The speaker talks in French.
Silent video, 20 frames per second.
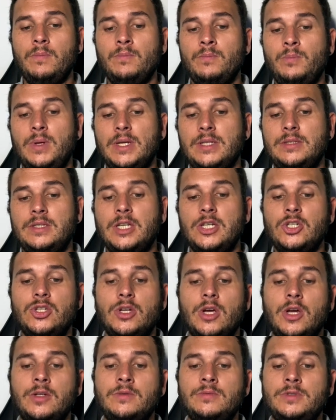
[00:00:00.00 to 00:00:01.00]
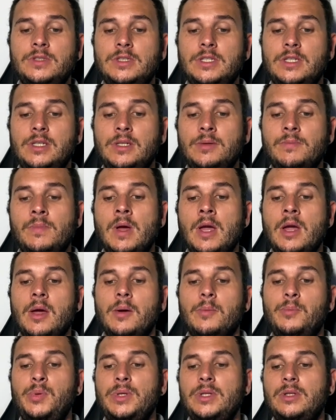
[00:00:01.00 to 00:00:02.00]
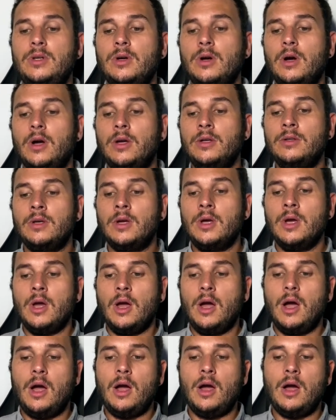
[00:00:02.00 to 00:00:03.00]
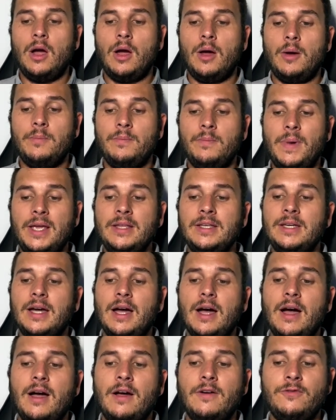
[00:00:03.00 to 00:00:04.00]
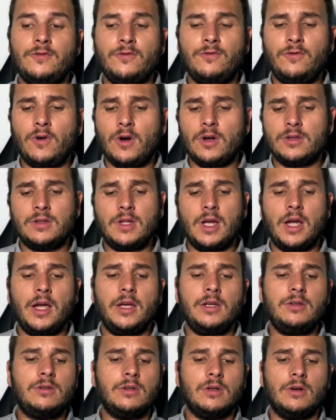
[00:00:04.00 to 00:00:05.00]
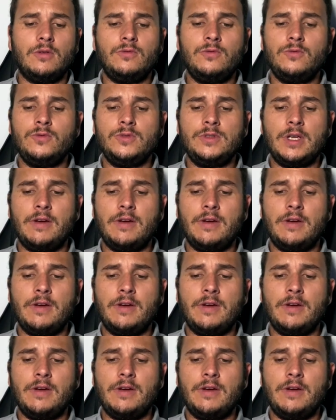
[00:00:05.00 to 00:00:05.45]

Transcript: PlayStation, Steam, Bitcoin, euh, Minecraft, Fortnite, euh, vous